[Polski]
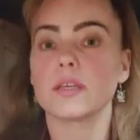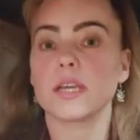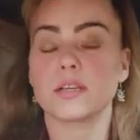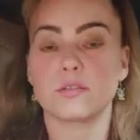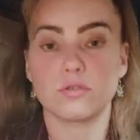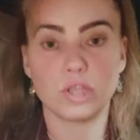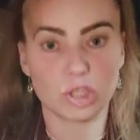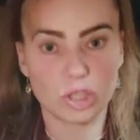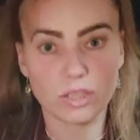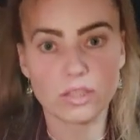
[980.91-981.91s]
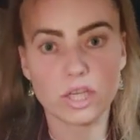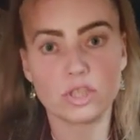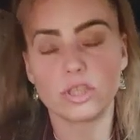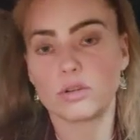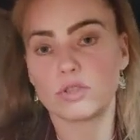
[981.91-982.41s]
jak jeszcze
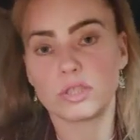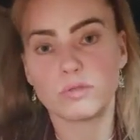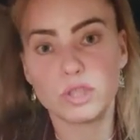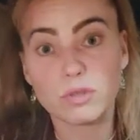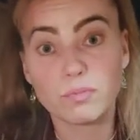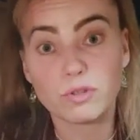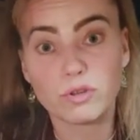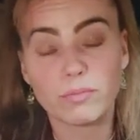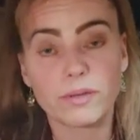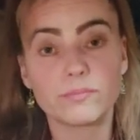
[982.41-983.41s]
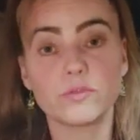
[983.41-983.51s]
chcesz, jakoś tam Ci się podoba,